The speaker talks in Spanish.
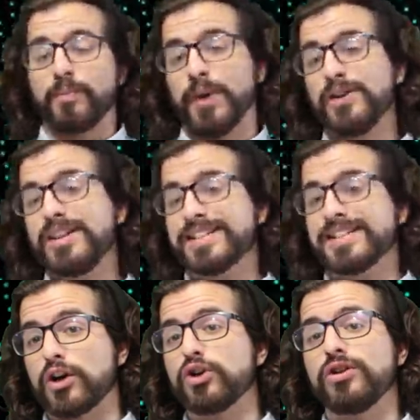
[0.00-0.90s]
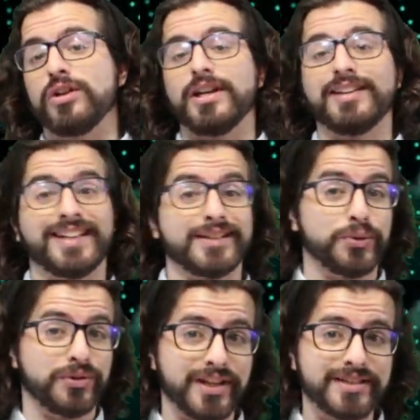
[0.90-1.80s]
Pero el desarrollo de estas
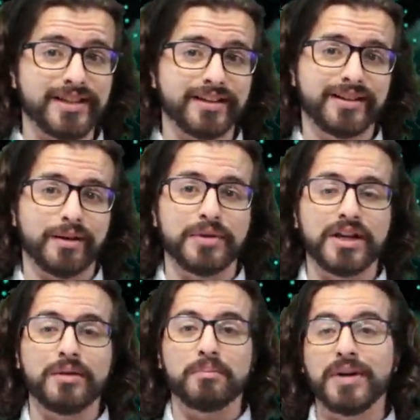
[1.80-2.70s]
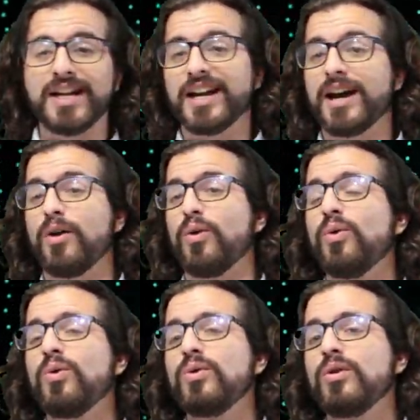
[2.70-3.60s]
sustancias también implica
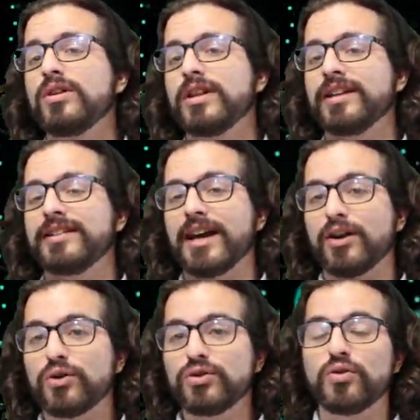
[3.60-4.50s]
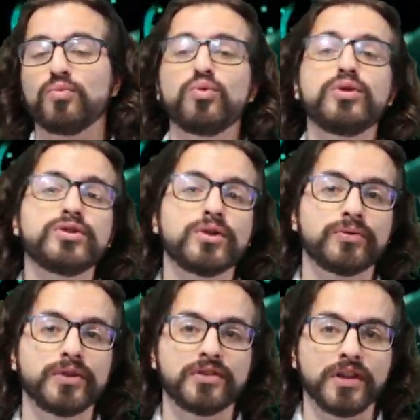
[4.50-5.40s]
un desarrollo muy
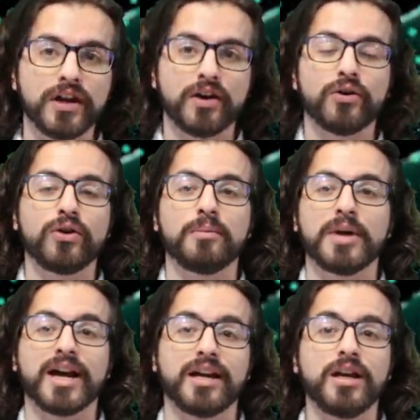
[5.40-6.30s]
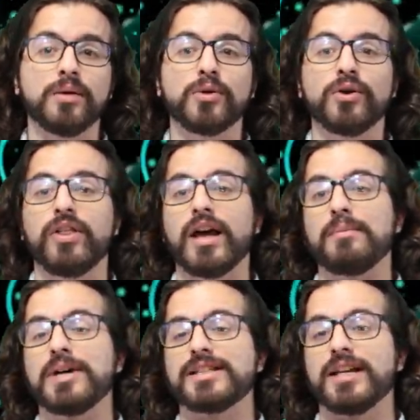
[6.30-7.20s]
sofisticado de mecanismos de
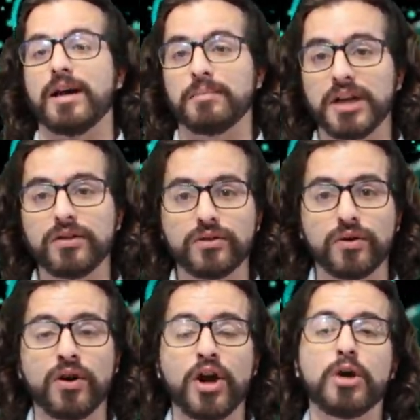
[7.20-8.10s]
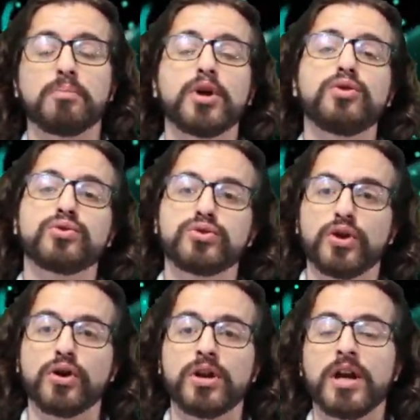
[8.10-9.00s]
almacenamiento,
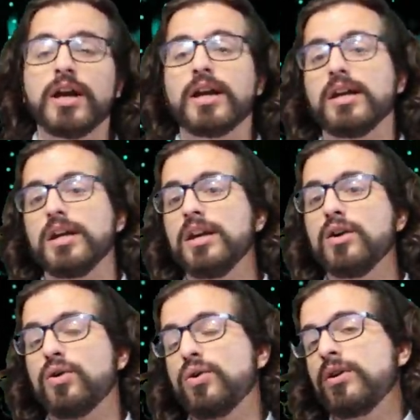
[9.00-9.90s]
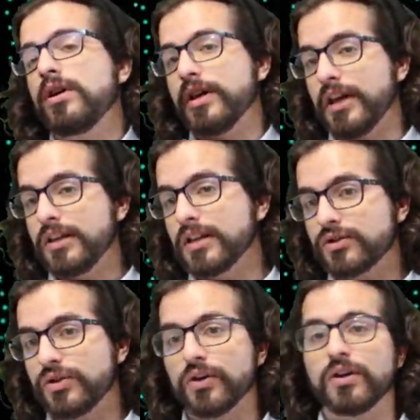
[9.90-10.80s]
producción y o
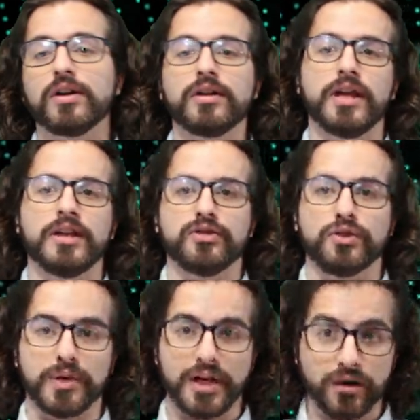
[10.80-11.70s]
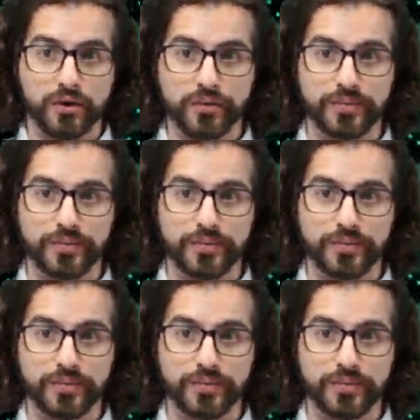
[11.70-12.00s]
inyección de dicho veneno.